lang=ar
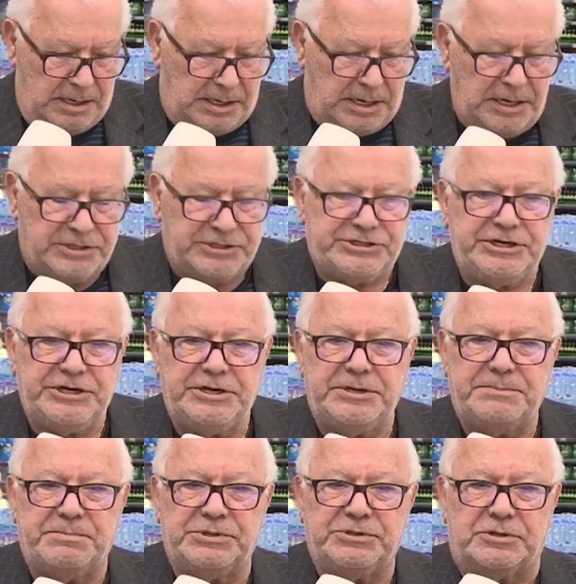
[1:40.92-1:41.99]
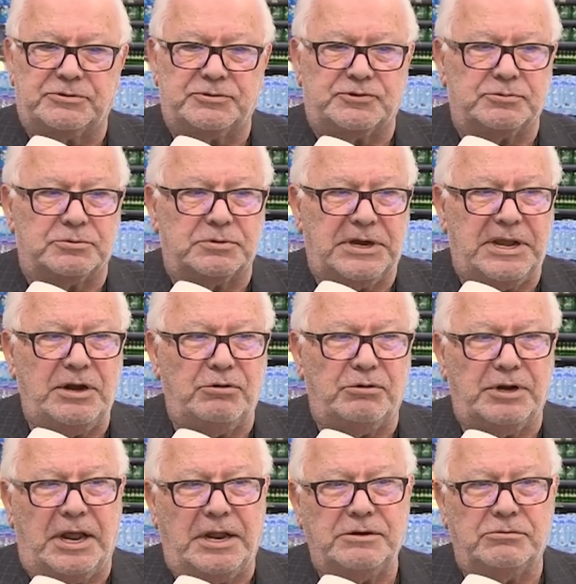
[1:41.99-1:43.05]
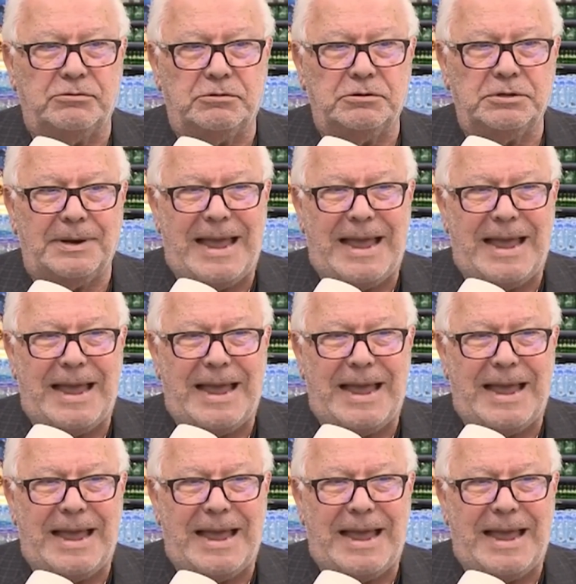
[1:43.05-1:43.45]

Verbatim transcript: كل شيء بدرسوا كلهم عندهم